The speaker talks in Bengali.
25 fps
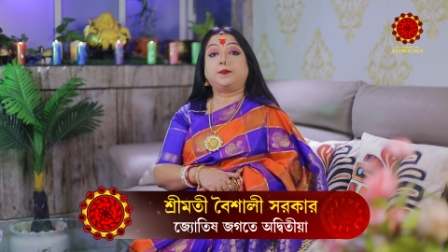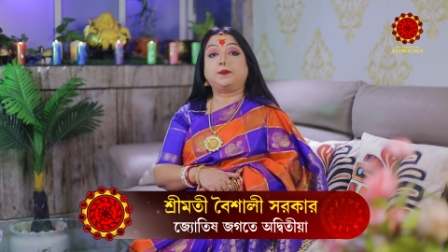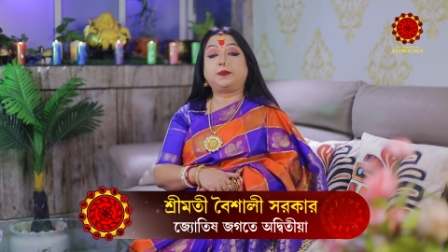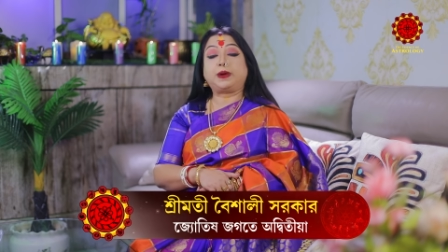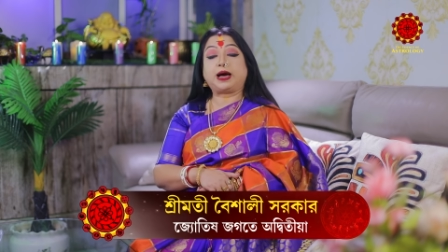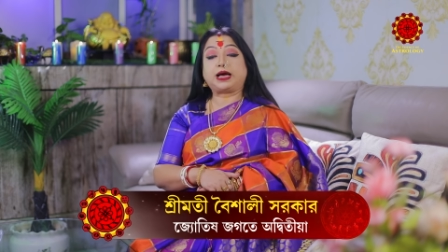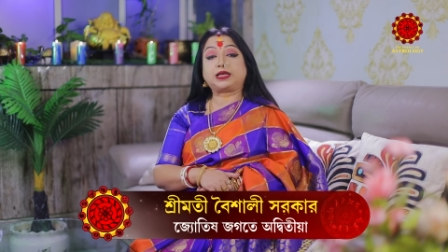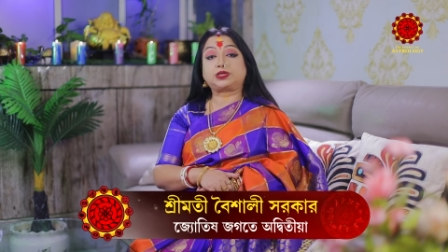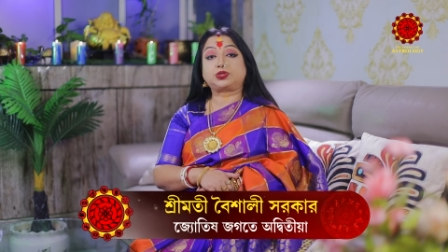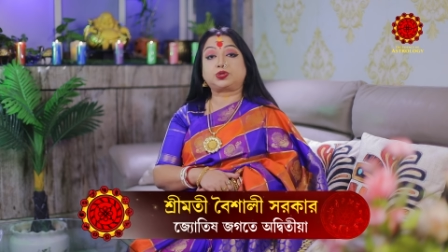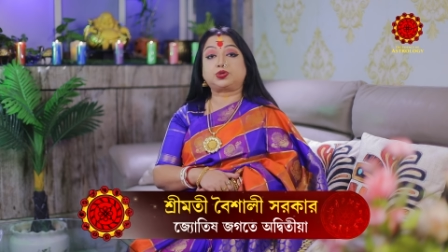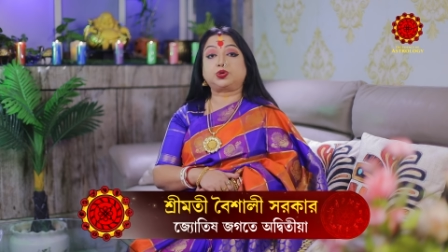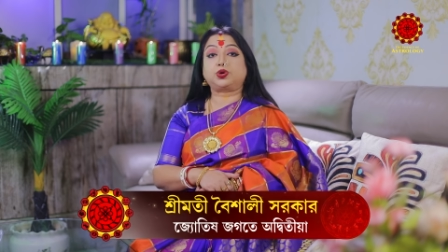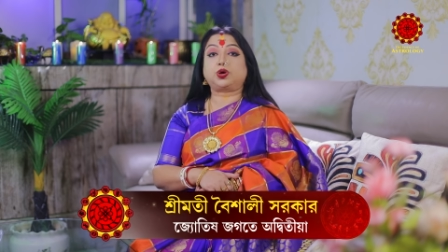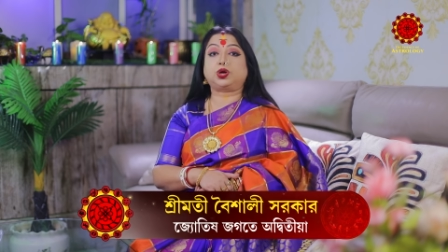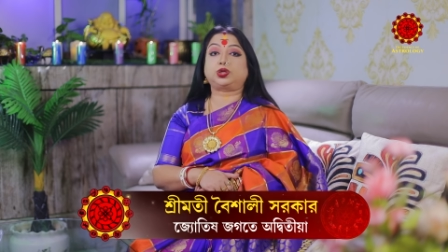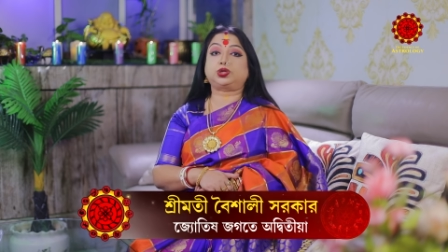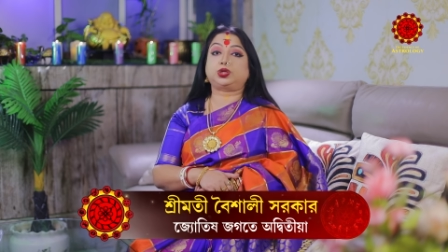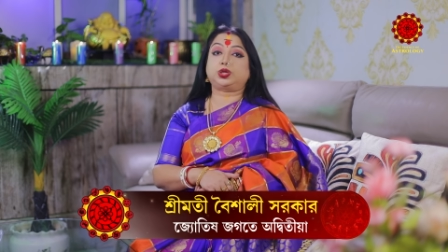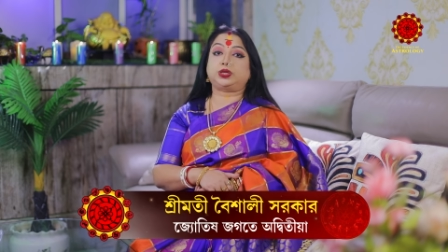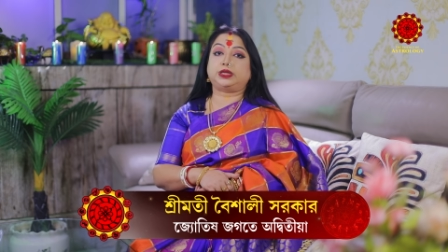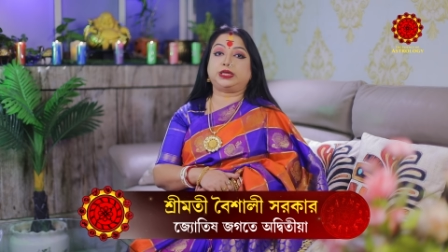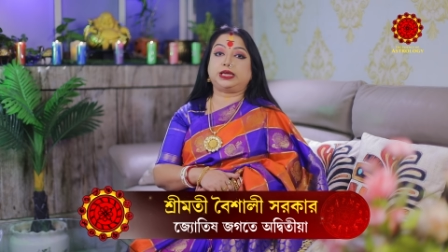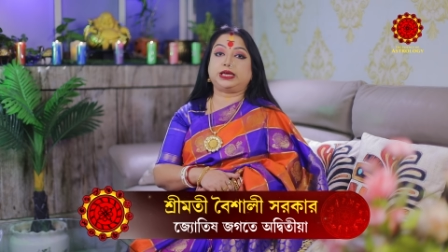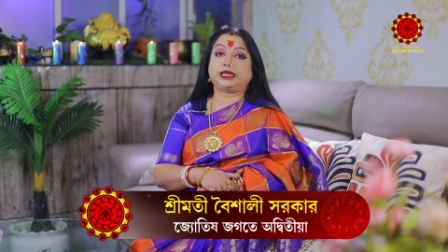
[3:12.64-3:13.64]
বাস্তুগত
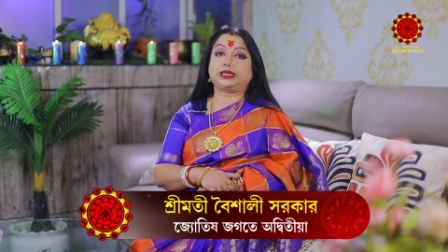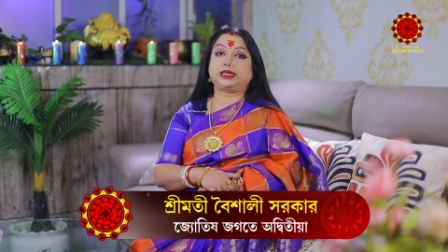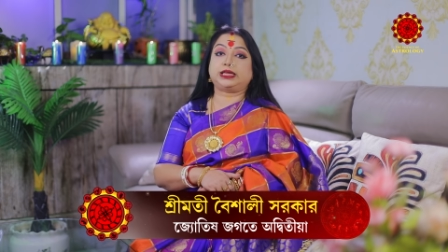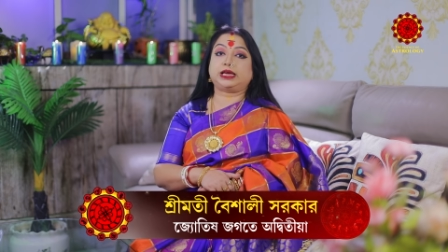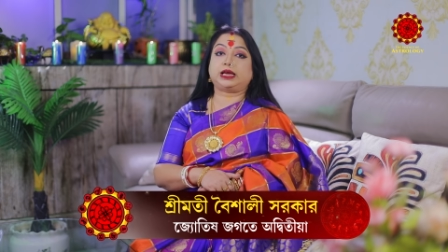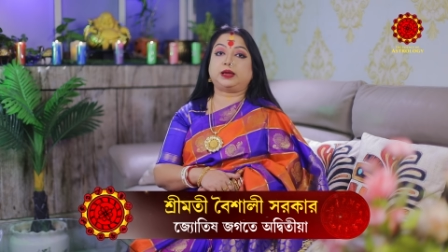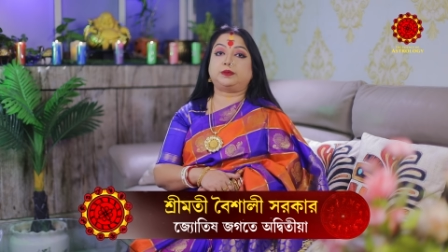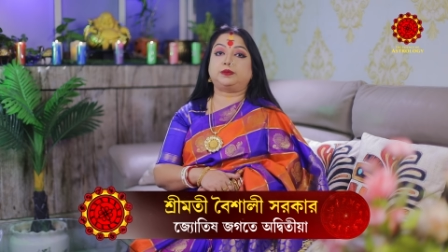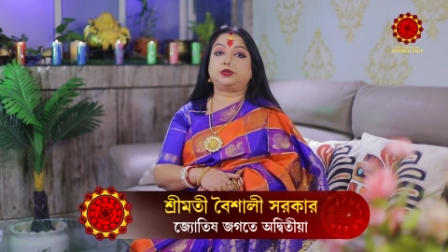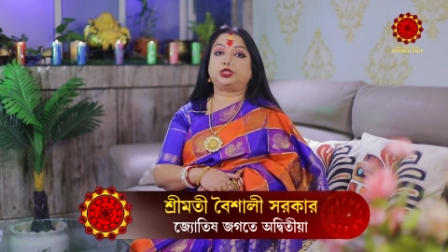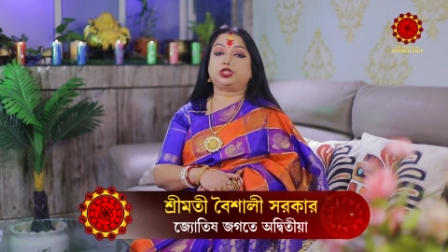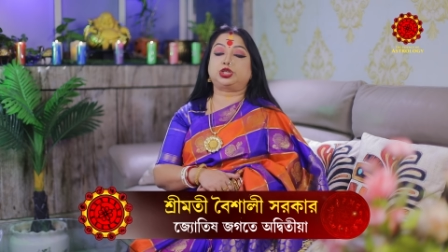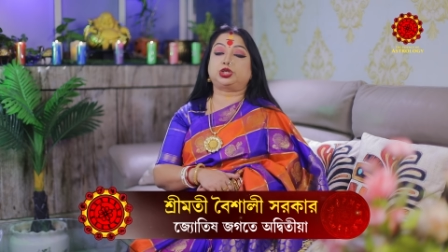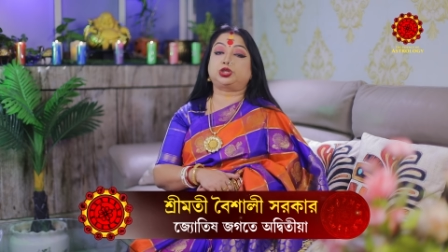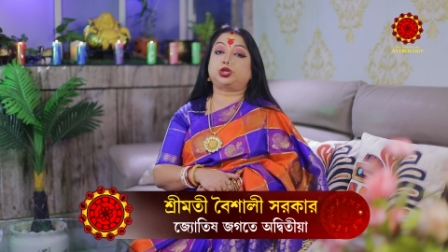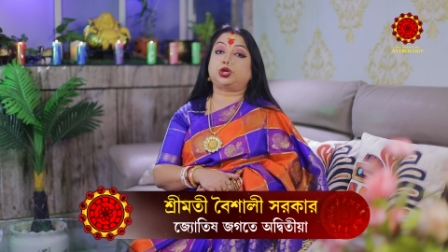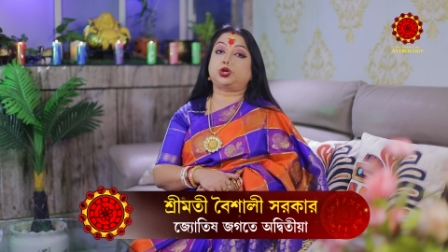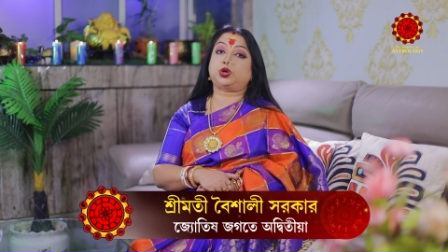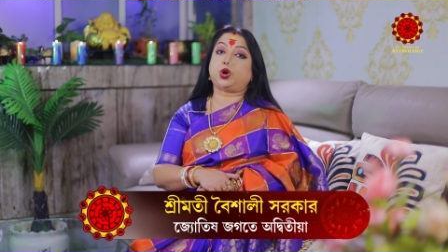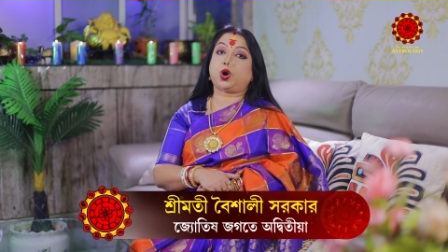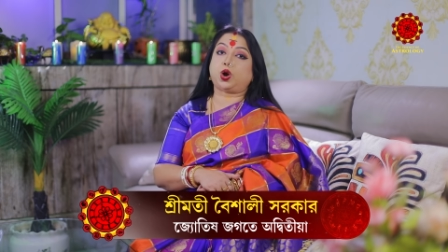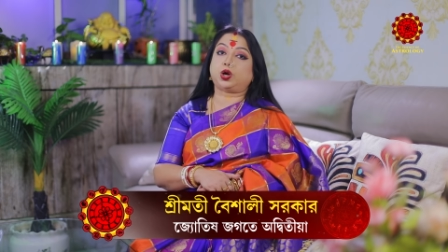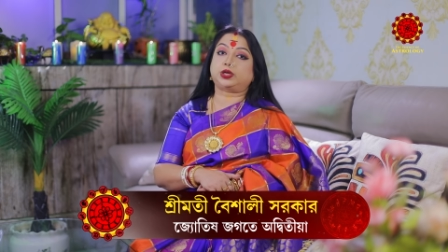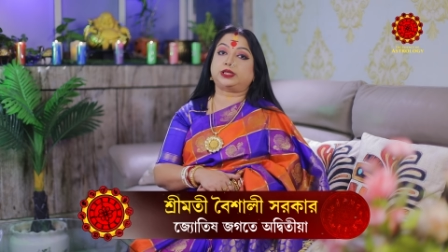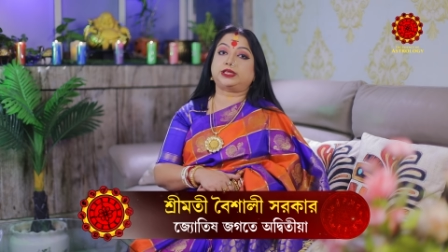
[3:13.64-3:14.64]
দিক থেকে বিশেষত
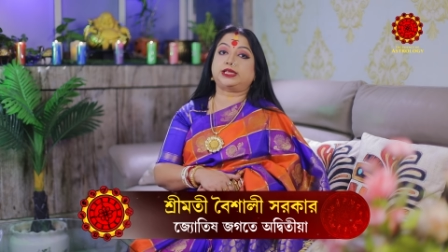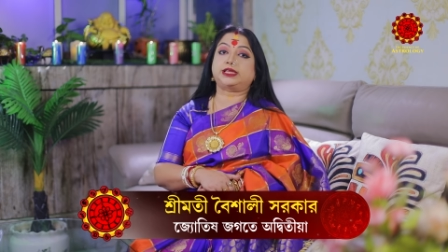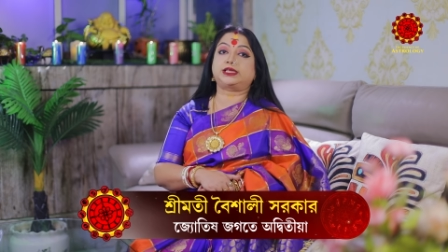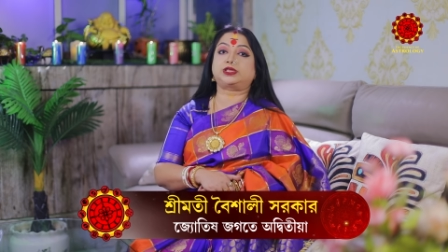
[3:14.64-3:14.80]
নর্থ